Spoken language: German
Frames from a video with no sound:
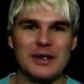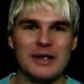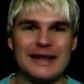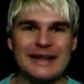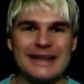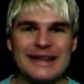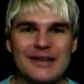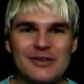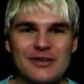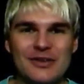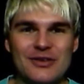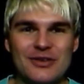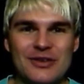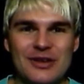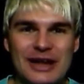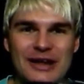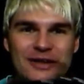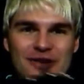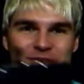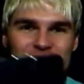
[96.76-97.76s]
Das ist der
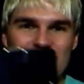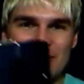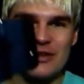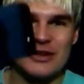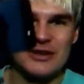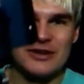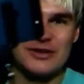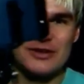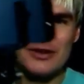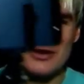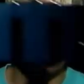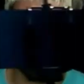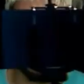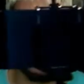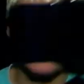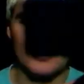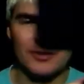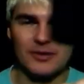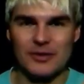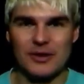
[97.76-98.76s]
ganze Trick
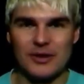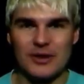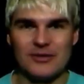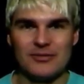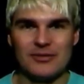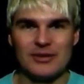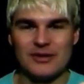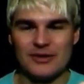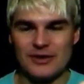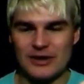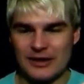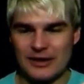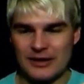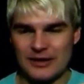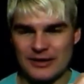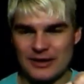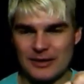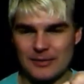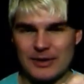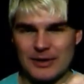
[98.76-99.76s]
dahinter. Wie
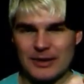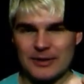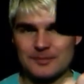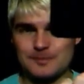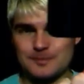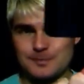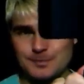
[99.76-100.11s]
gesagt, kann man